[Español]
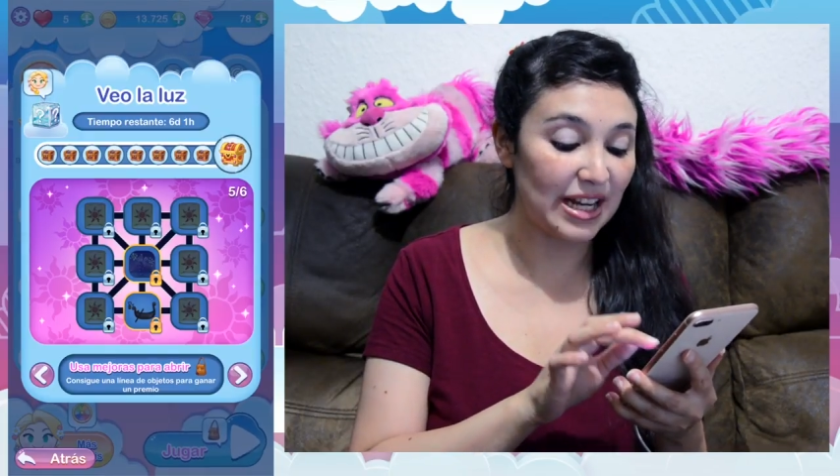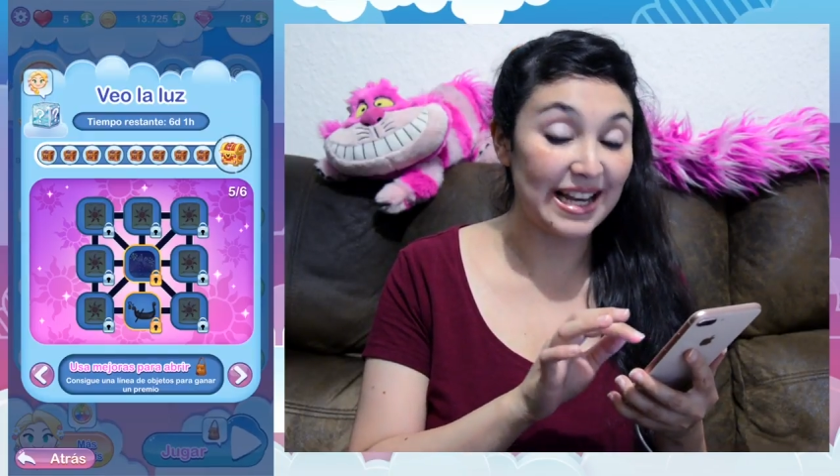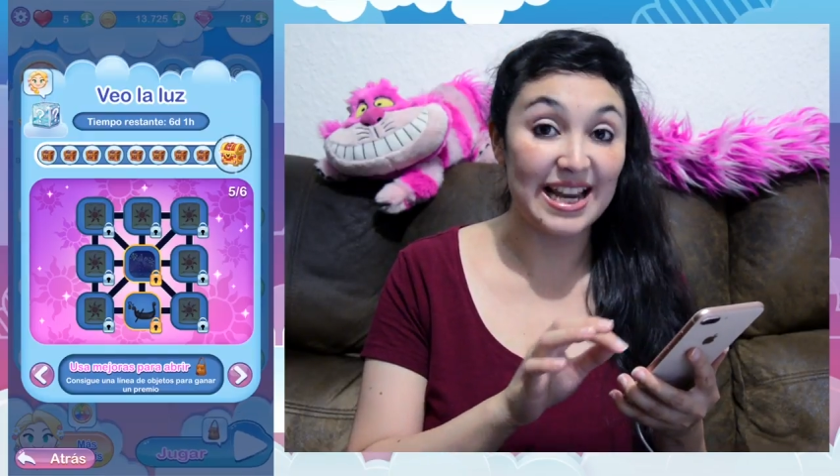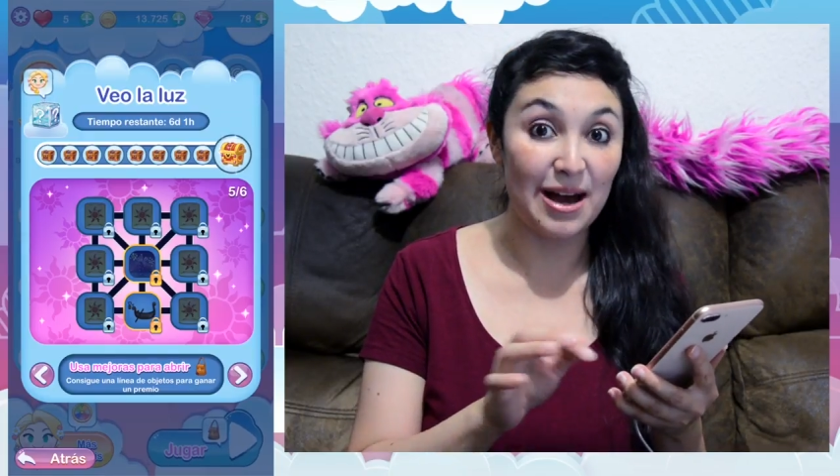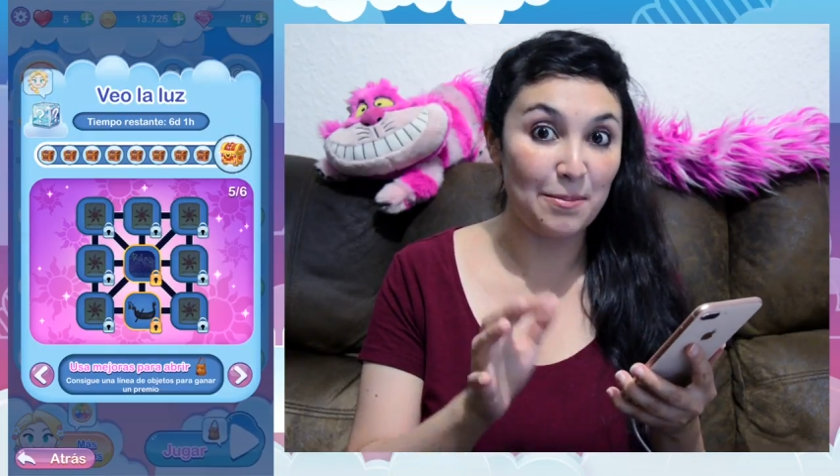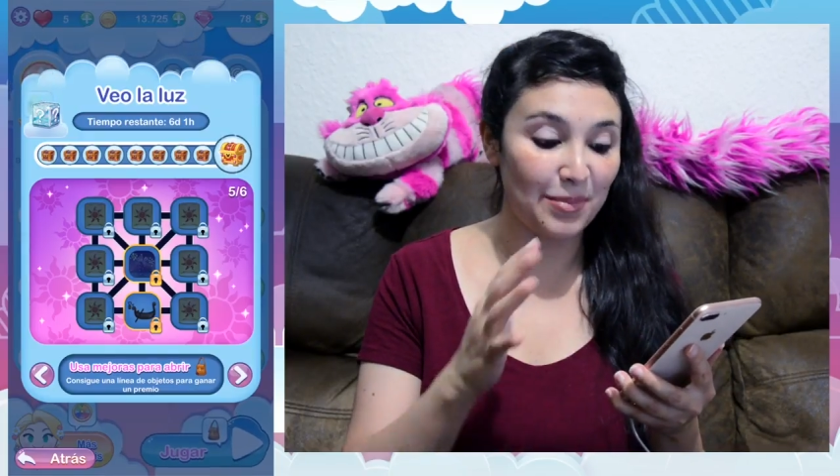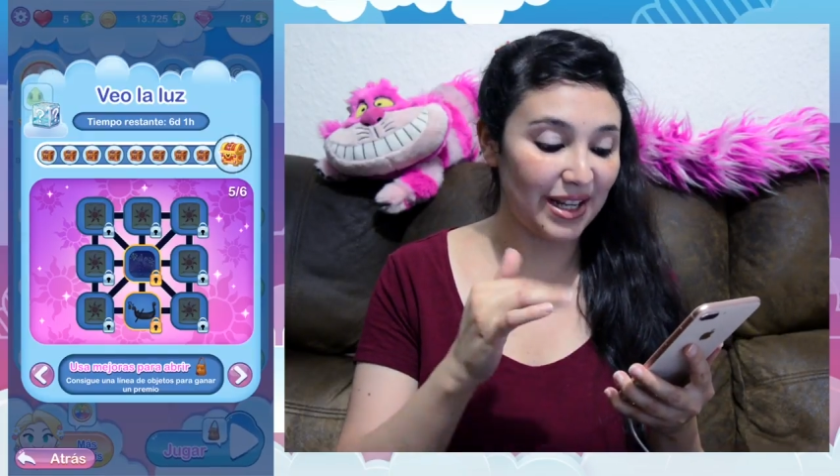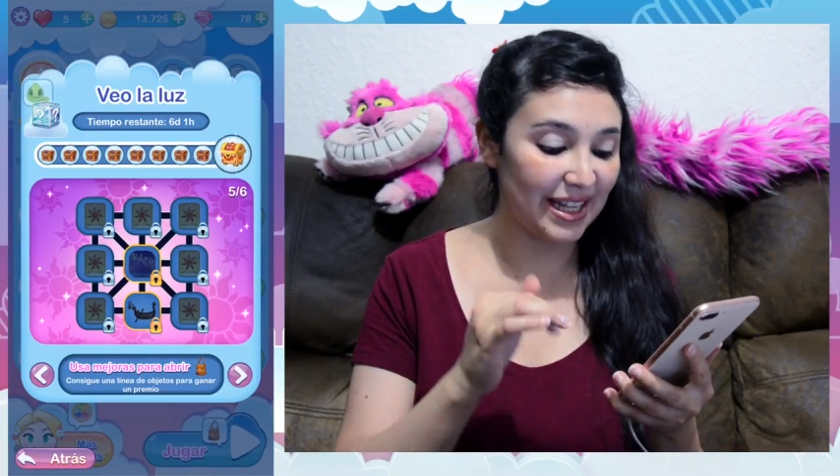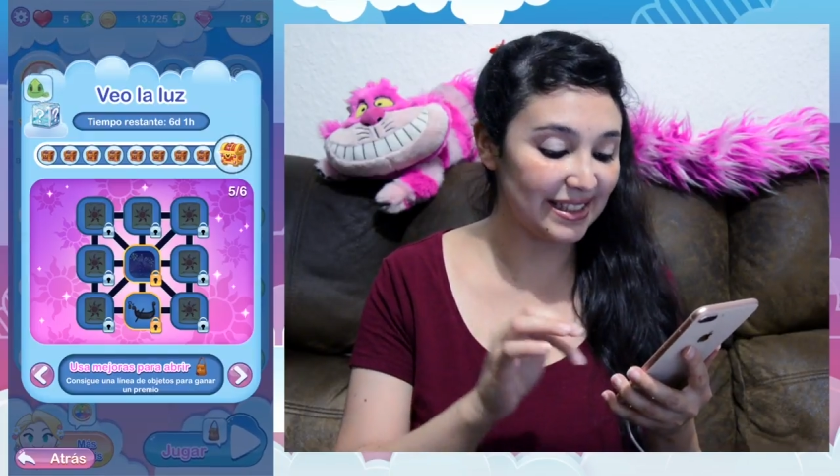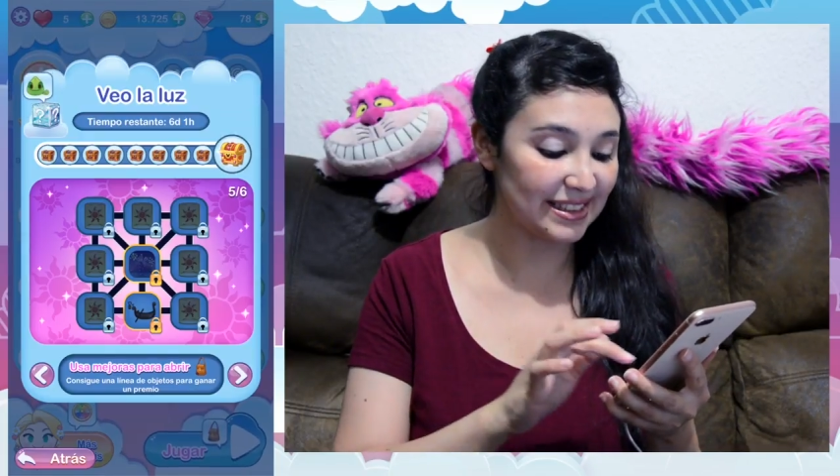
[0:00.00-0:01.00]
las
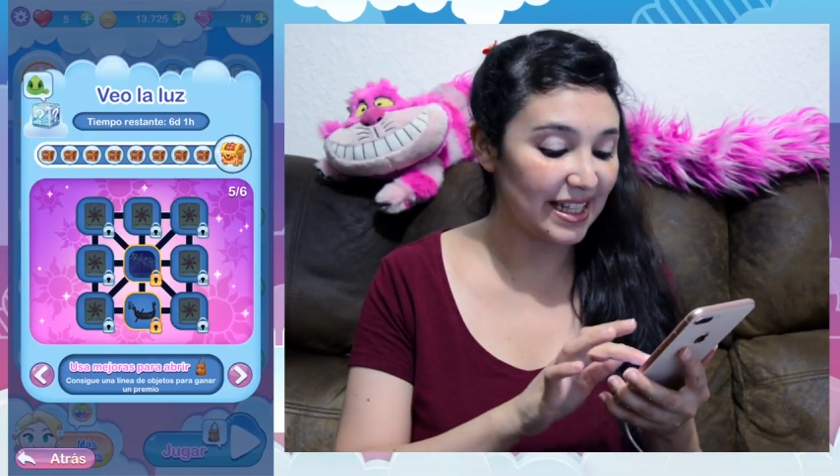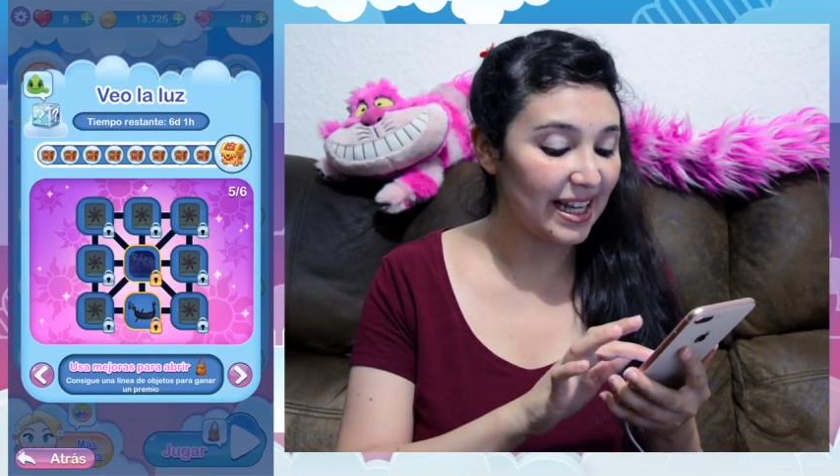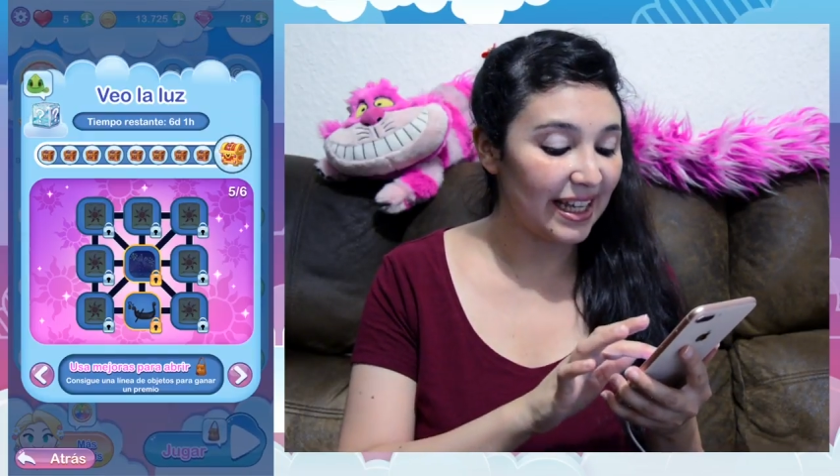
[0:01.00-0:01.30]
lámparas